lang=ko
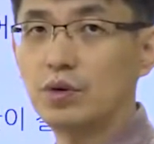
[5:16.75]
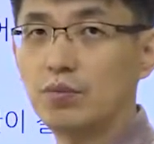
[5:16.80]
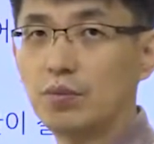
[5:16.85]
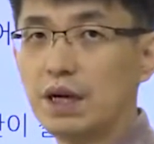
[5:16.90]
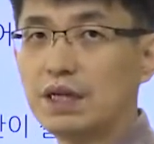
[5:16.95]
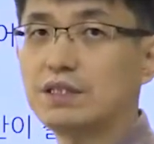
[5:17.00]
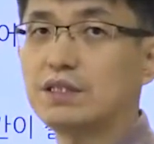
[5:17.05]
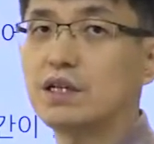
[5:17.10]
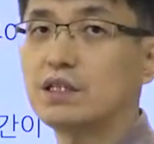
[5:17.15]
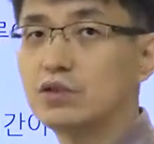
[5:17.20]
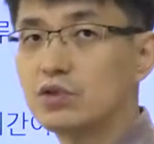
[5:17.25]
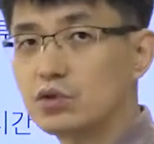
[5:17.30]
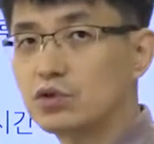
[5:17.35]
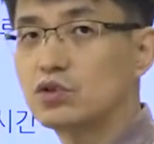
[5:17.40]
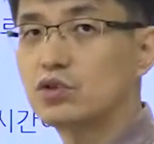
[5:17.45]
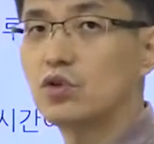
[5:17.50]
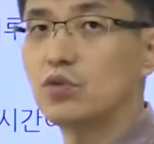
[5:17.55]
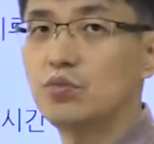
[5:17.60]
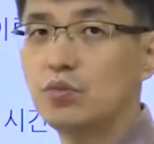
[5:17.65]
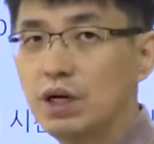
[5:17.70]
마찰적
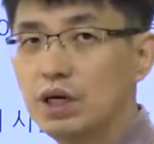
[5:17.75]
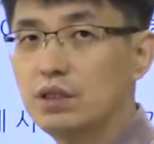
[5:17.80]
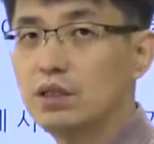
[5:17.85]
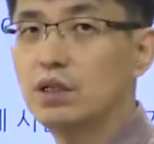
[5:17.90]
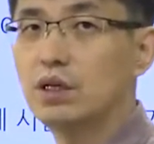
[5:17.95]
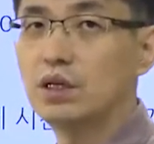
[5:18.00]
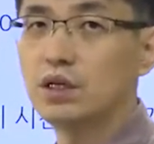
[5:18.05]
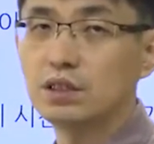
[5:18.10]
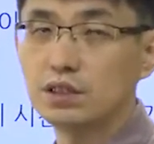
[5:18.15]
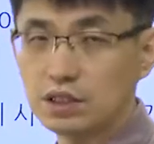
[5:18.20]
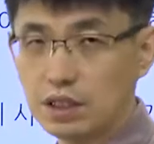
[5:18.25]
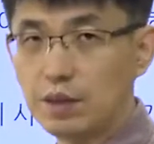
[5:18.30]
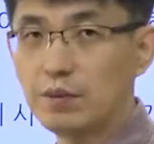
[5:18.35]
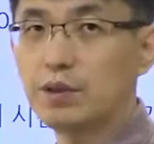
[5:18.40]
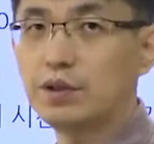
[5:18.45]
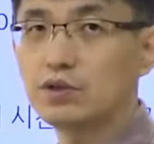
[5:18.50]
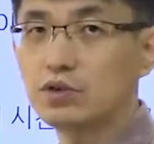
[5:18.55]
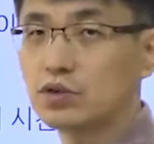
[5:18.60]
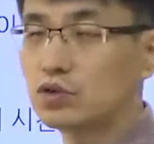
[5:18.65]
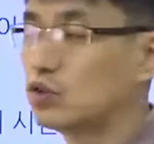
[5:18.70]
실업만
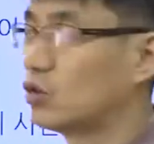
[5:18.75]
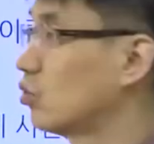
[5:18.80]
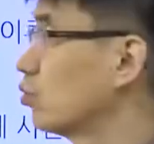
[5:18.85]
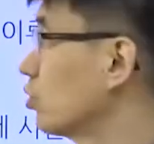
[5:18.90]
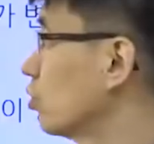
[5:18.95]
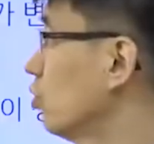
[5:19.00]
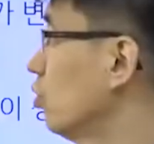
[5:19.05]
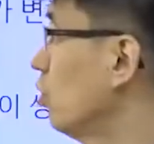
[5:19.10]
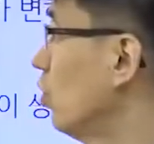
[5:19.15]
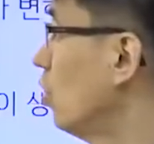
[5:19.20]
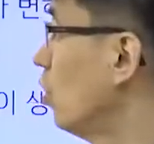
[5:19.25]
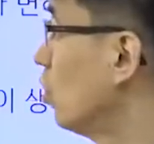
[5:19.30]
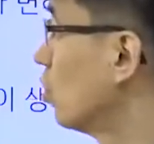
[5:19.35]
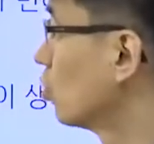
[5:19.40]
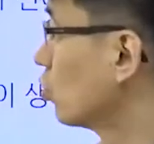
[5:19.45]
자발적 실업이고